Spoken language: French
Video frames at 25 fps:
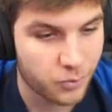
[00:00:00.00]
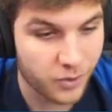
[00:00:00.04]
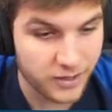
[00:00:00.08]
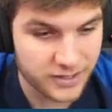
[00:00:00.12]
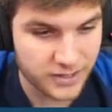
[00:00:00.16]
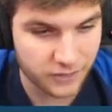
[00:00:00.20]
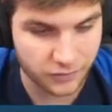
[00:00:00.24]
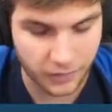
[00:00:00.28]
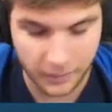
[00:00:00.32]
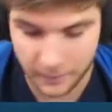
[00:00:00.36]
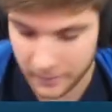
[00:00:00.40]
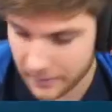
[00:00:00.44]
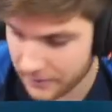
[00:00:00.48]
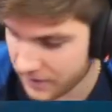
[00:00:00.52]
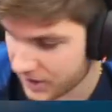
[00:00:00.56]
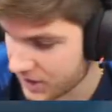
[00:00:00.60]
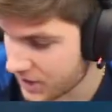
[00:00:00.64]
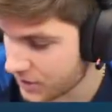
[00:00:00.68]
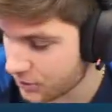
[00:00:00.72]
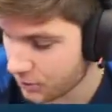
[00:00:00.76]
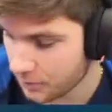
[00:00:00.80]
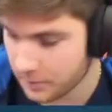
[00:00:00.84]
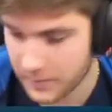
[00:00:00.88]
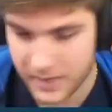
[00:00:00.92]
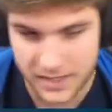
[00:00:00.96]
Pourquoi ça devrait pas
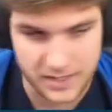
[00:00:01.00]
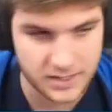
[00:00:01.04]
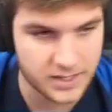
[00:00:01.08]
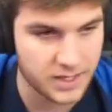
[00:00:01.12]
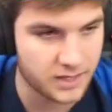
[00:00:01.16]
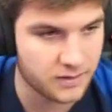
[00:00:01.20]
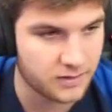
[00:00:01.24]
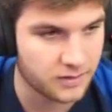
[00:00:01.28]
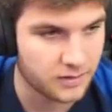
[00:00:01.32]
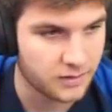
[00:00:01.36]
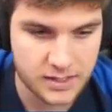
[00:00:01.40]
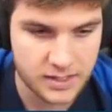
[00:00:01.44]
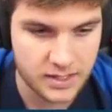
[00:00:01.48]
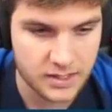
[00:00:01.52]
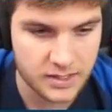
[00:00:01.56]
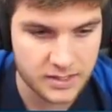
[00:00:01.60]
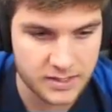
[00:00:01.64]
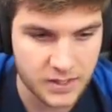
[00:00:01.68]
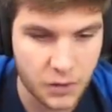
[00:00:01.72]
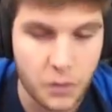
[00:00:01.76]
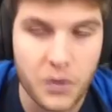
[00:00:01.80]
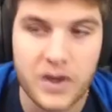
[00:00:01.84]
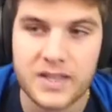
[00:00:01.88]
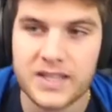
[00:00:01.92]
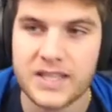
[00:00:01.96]
marcher sur PS4 Qu'est-ce que
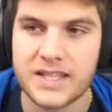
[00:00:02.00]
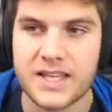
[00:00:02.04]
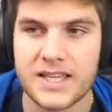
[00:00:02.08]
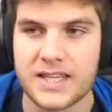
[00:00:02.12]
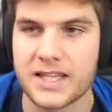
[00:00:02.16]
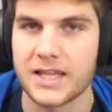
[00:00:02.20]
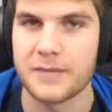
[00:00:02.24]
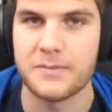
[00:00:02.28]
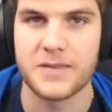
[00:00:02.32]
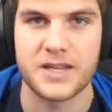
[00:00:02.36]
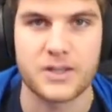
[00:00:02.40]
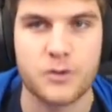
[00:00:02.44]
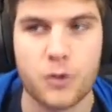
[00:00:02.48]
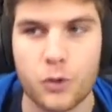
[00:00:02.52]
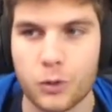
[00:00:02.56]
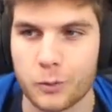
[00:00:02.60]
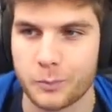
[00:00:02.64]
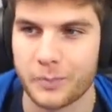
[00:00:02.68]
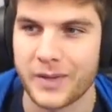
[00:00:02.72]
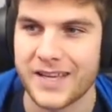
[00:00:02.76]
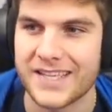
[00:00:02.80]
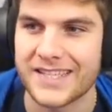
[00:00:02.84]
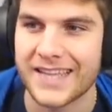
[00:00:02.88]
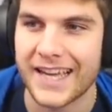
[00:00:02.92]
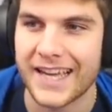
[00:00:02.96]
c'est quoi ces discriminations contre